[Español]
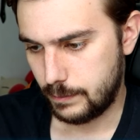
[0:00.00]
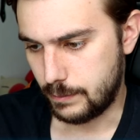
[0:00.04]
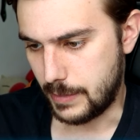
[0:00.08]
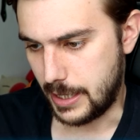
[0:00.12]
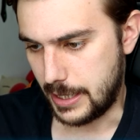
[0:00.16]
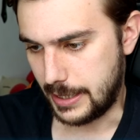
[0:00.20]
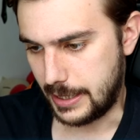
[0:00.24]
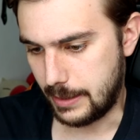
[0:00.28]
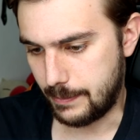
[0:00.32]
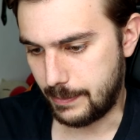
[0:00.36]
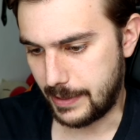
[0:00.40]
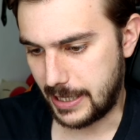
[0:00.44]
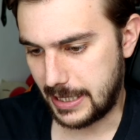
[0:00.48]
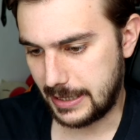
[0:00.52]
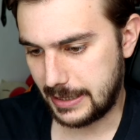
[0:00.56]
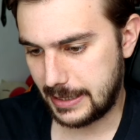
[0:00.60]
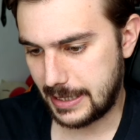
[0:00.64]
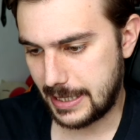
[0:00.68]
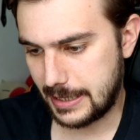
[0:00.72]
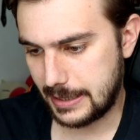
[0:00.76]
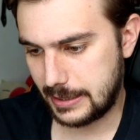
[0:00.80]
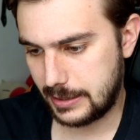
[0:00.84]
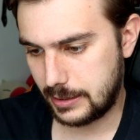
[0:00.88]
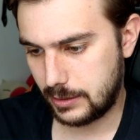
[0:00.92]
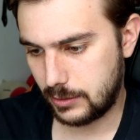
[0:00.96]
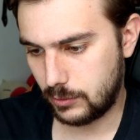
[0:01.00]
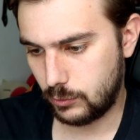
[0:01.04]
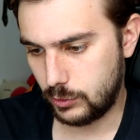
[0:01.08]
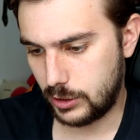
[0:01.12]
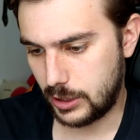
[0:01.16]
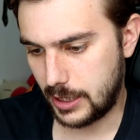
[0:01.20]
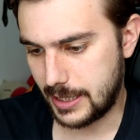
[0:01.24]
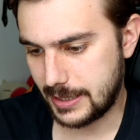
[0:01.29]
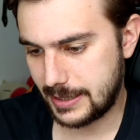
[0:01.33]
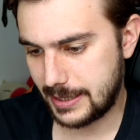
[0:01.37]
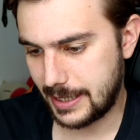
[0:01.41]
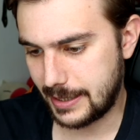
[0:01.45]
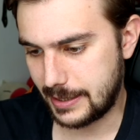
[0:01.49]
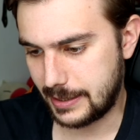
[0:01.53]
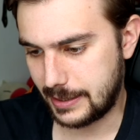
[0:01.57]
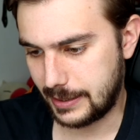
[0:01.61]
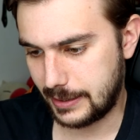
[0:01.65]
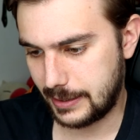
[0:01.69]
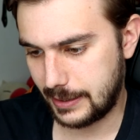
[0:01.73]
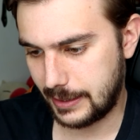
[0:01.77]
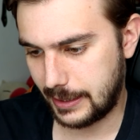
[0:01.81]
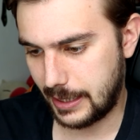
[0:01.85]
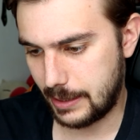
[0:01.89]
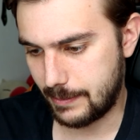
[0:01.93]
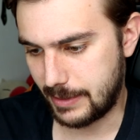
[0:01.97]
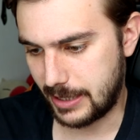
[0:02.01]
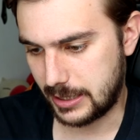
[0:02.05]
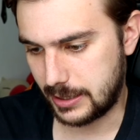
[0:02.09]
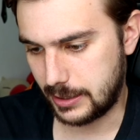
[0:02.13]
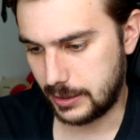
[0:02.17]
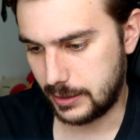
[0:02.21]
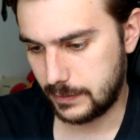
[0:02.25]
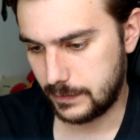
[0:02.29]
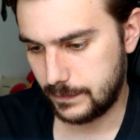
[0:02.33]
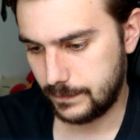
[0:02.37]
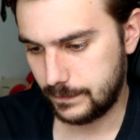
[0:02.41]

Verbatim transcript: Vete para atrás. Uh, tiene seis gemas.